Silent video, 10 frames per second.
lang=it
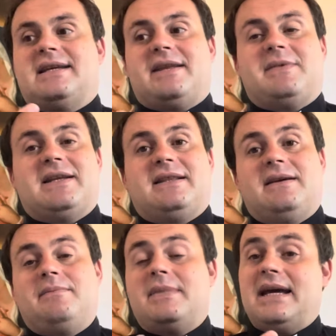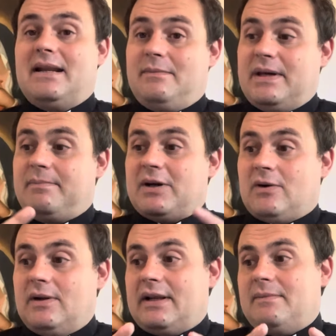rimanete in me, le mie
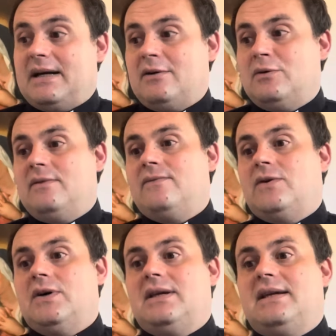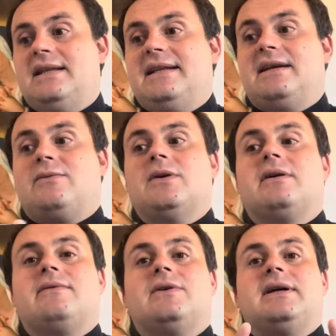parole rimangono in voi, chiedete quello
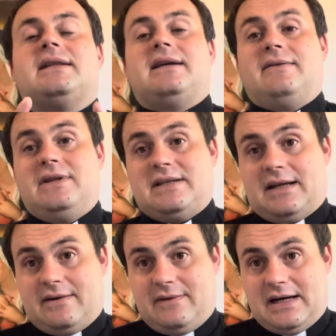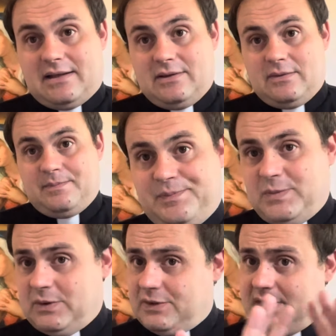che volete e vi sarà fatto.
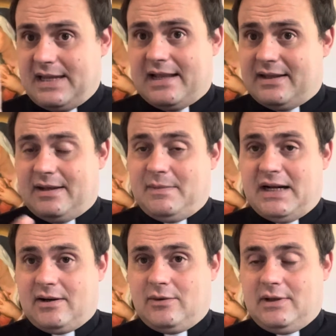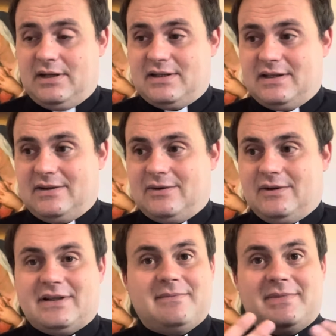Non c'è niente di miracolistico,
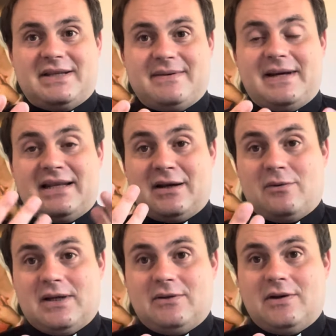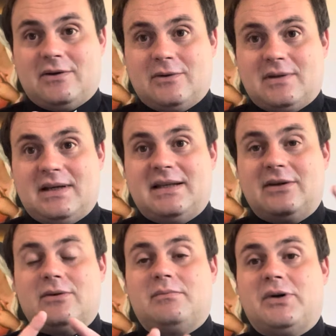semplicemente quando incontri
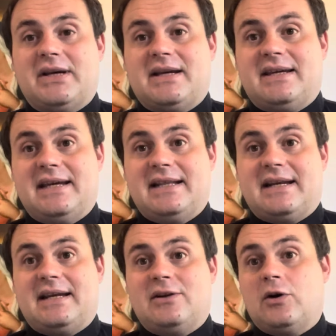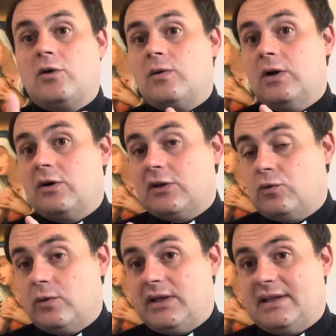Dio non puoi che chiedere non quello che
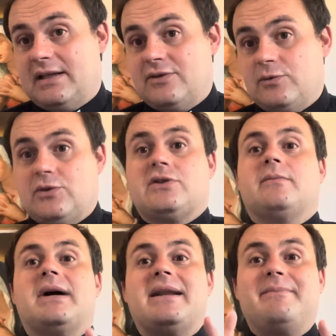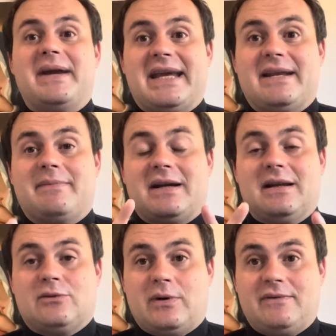tu ritieni giusto, ma il bene per
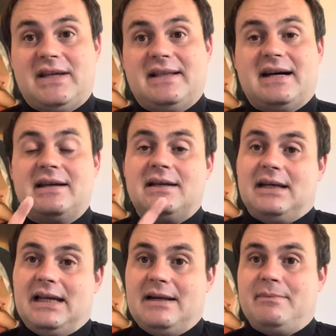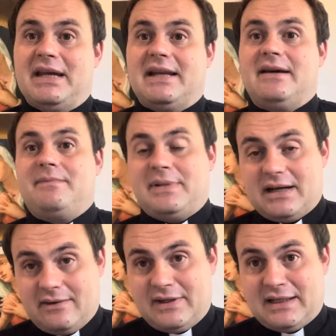la tua vita e il bene per
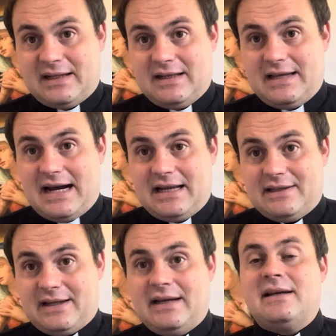la vita degli altri.